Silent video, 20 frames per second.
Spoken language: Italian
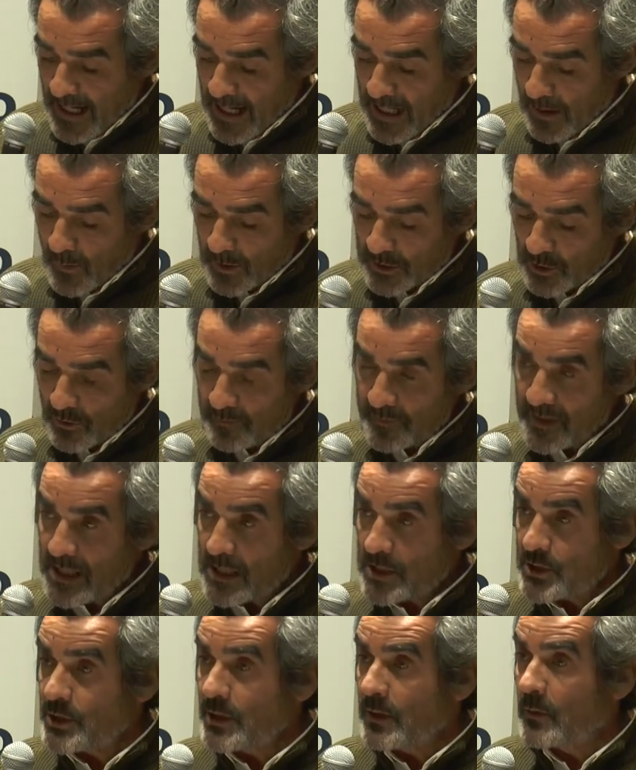a
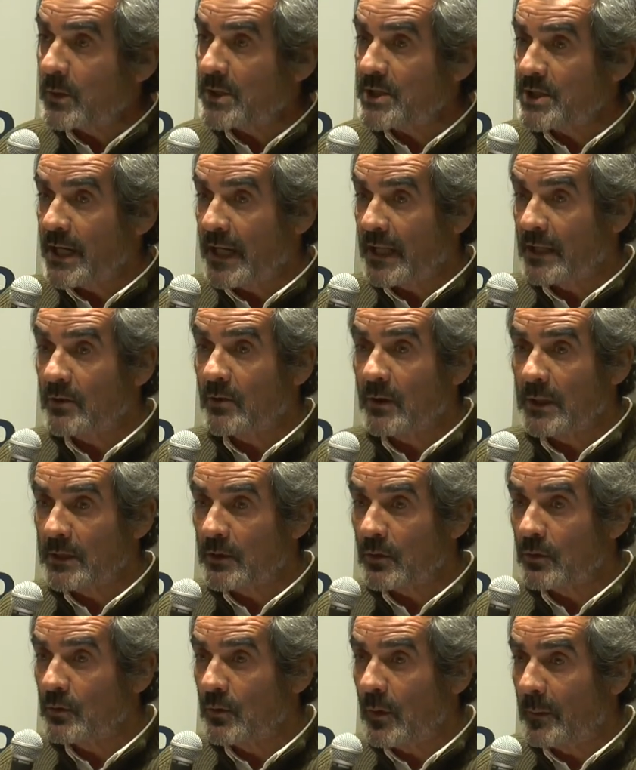4.500
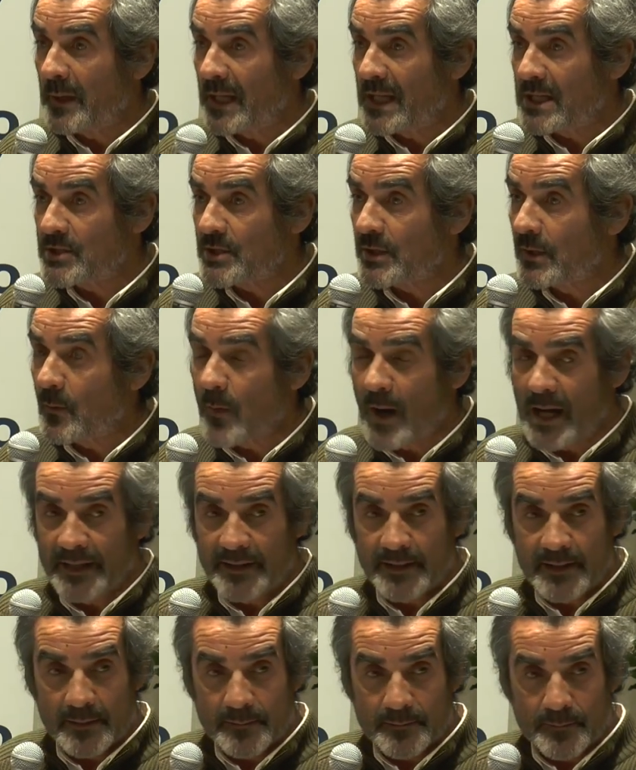entro il
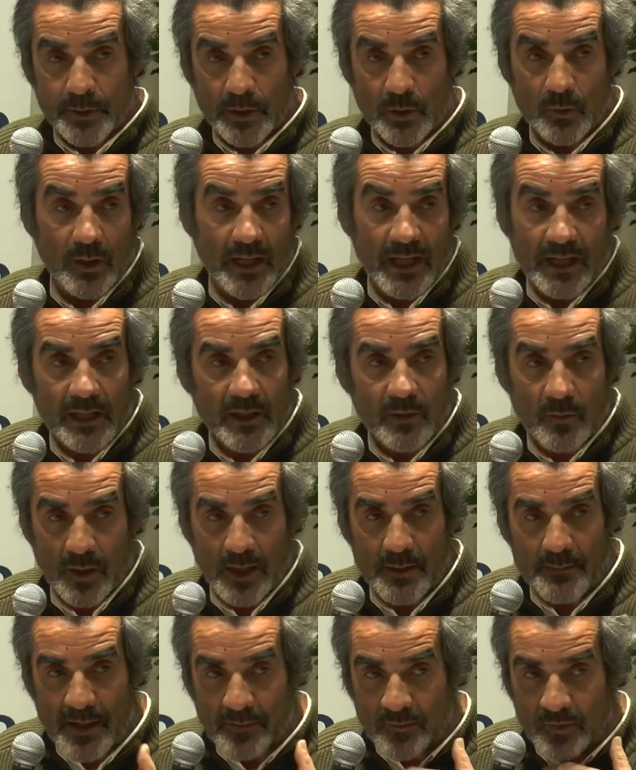2050, per cui anche
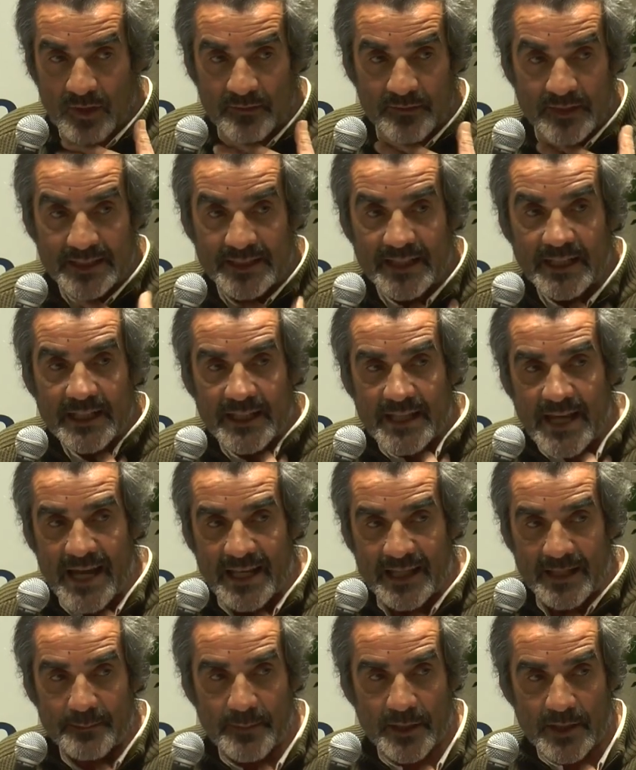qui abbiamo una ventina
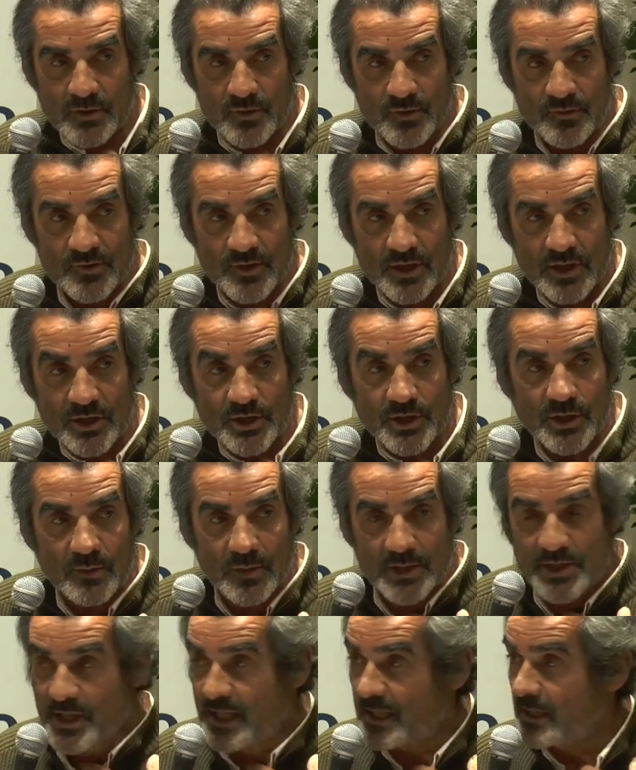d'anni per raggiungere
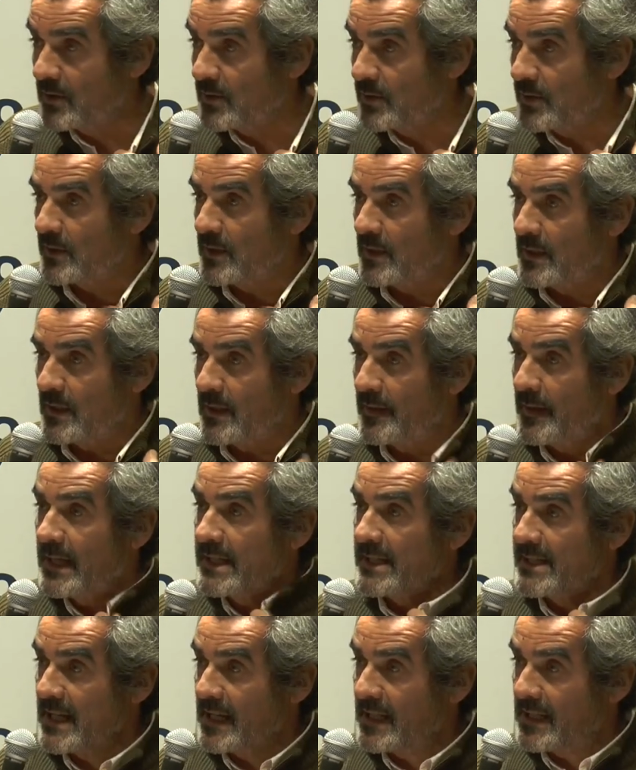500 eh,
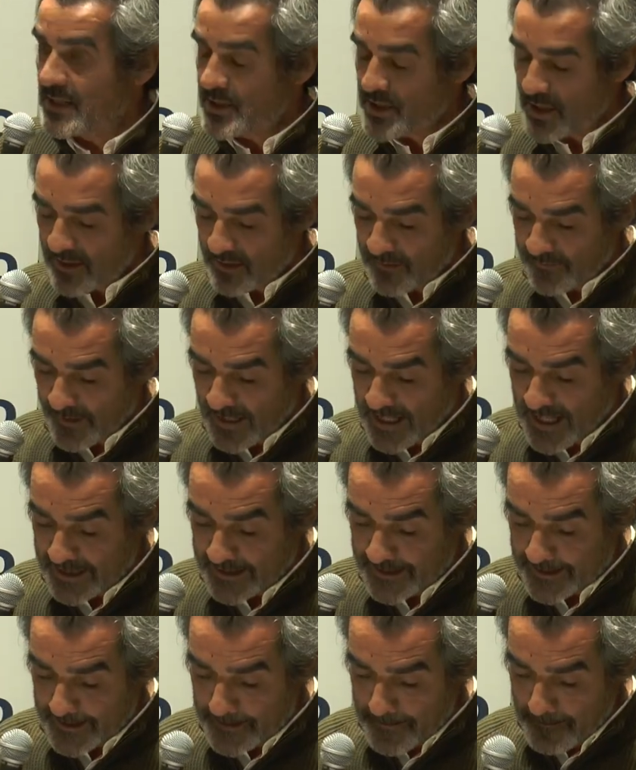aziende
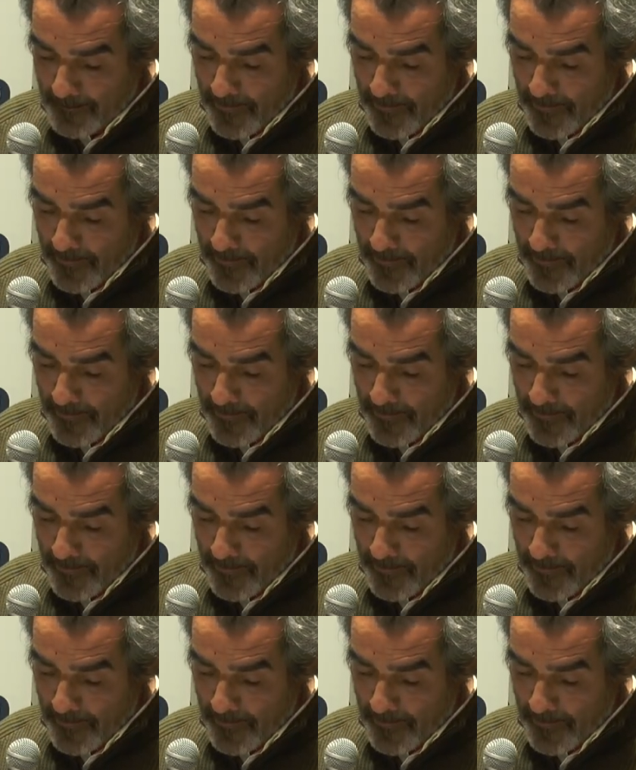certificate.